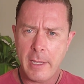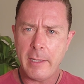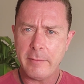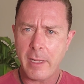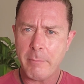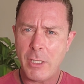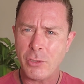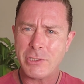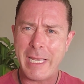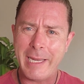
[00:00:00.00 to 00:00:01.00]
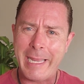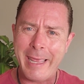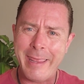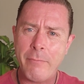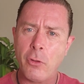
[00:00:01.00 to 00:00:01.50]
en términos de en
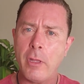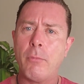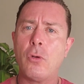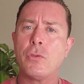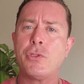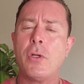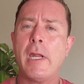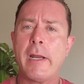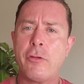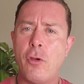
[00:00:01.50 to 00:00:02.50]
qué debo de evolucionar